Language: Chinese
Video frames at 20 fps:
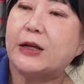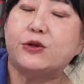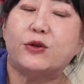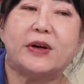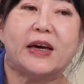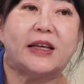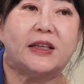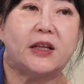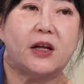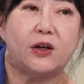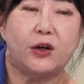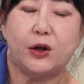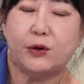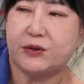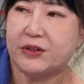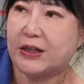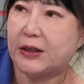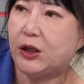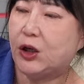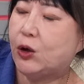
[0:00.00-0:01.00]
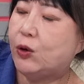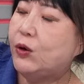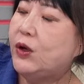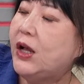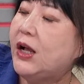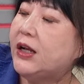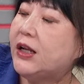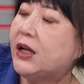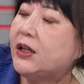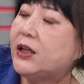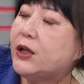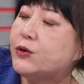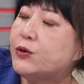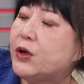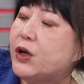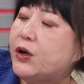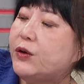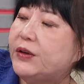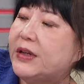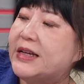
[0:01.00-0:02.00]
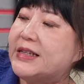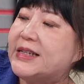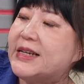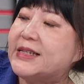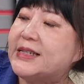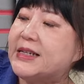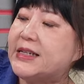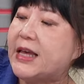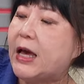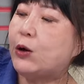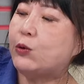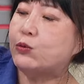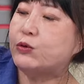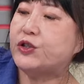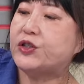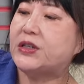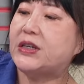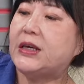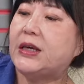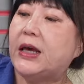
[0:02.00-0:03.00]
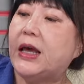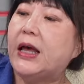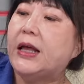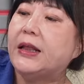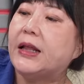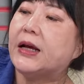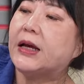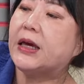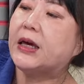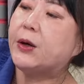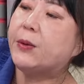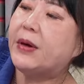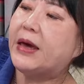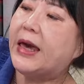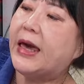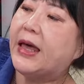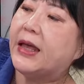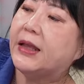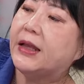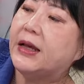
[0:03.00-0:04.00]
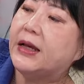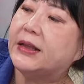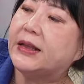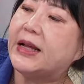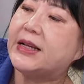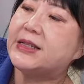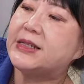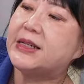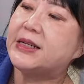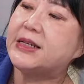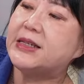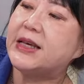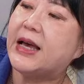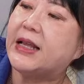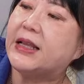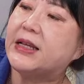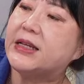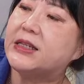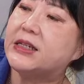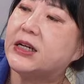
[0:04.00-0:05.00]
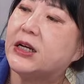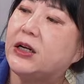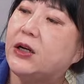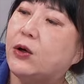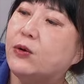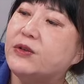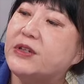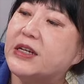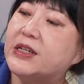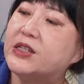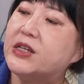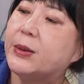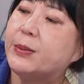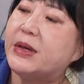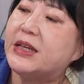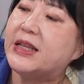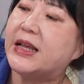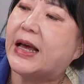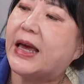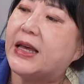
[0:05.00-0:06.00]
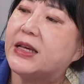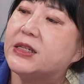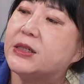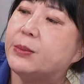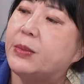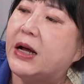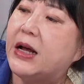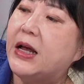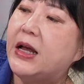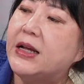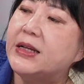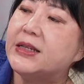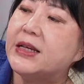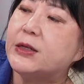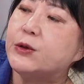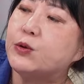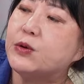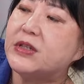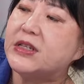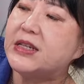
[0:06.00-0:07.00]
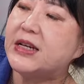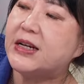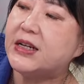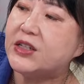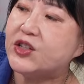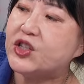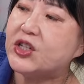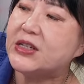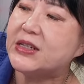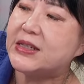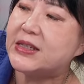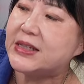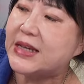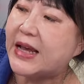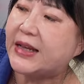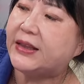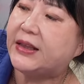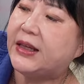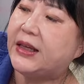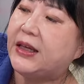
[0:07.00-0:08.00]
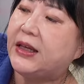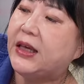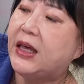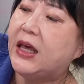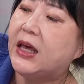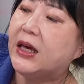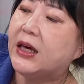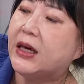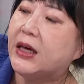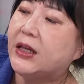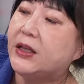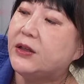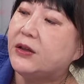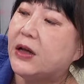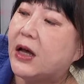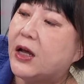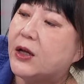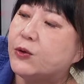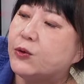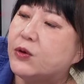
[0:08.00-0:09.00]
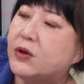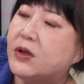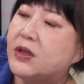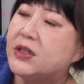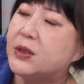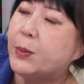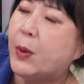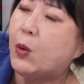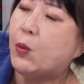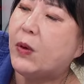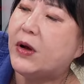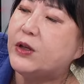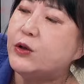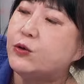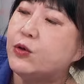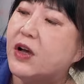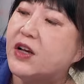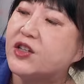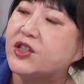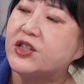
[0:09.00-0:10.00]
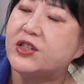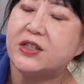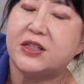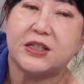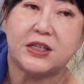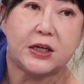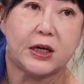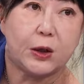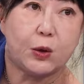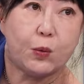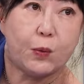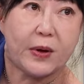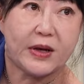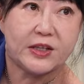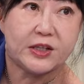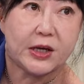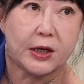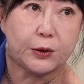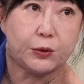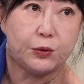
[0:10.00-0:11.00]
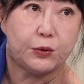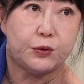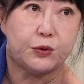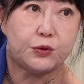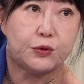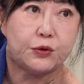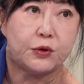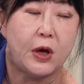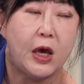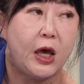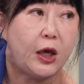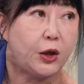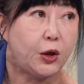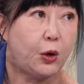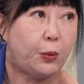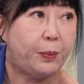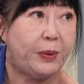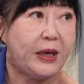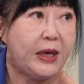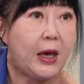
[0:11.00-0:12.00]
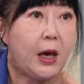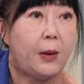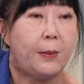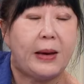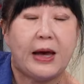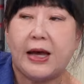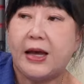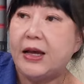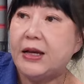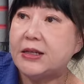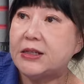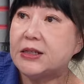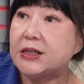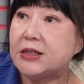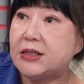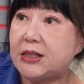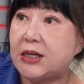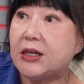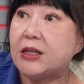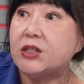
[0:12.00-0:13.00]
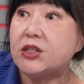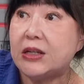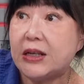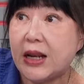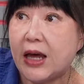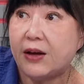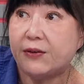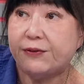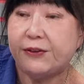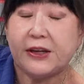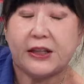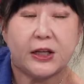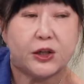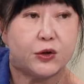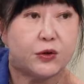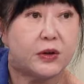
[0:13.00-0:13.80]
他就盖到六层楼，然后到最后呢再增加五十亿，那给各位看，他增加的这个楼层上面在干什么，在做特色餐厅。跟呃做什么文创市集跟观赏鱼区有必要吗？这个钱是浪费的，